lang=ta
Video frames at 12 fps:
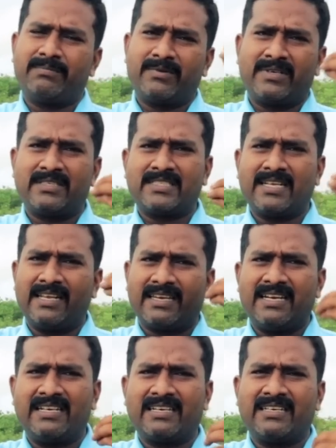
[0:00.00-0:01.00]
பிரச்சனைகளை
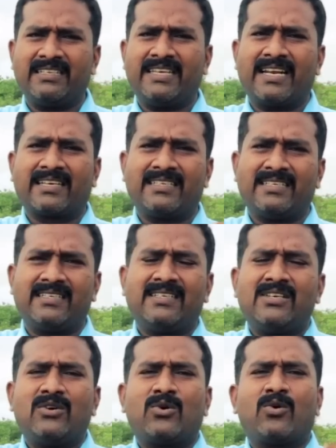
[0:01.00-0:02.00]
கேட்டு கேட்டு எனக்கு
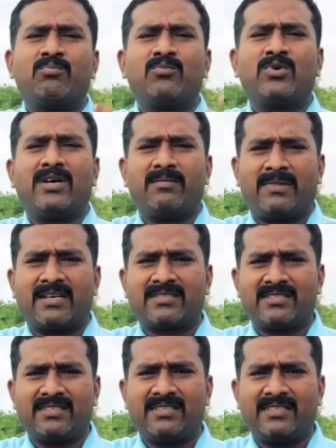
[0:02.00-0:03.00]
ரொம்ப
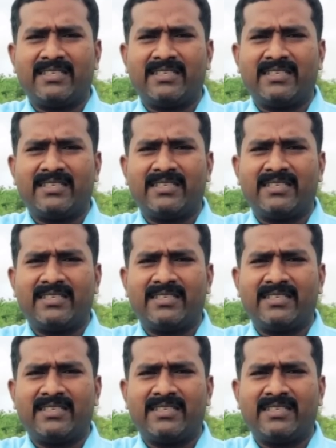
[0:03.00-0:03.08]
மனசு